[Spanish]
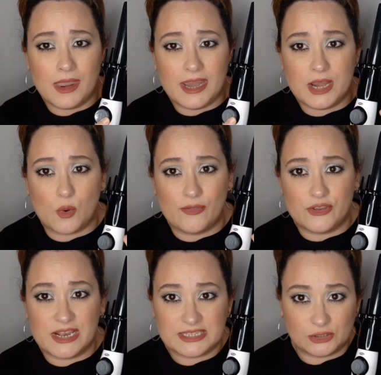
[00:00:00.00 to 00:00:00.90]
y cuando
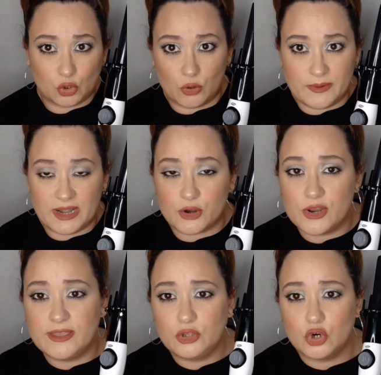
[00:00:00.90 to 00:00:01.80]
ya está todo bien
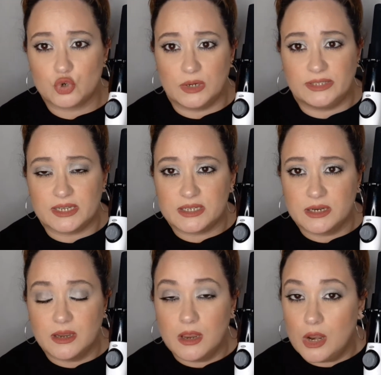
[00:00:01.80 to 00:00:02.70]
enrolladito lo sueltas.
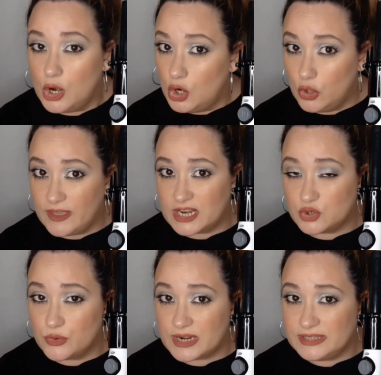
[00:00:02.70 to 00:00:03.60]
Lo dejas
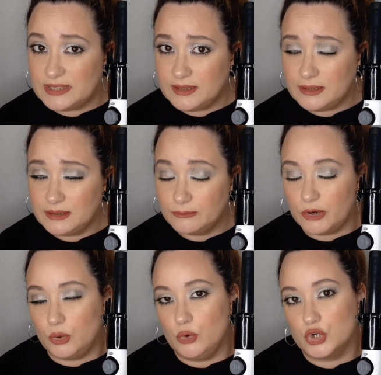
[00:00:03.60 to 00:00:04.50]
un ratete,
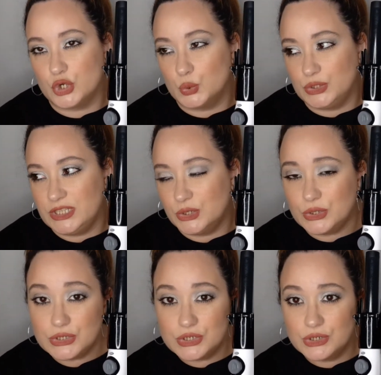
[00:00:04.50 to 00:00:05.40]
bueno, unos
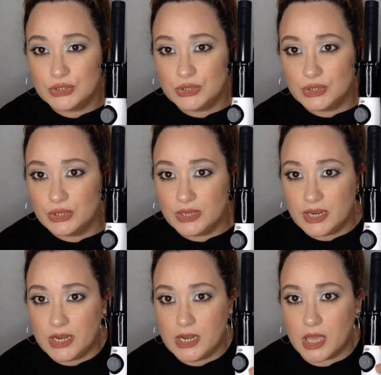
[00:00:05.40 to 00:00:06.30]
segunditos,
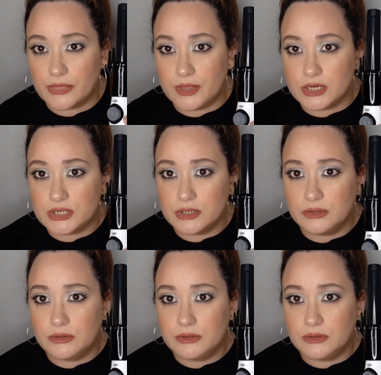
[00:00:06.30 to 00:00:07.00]
y haces...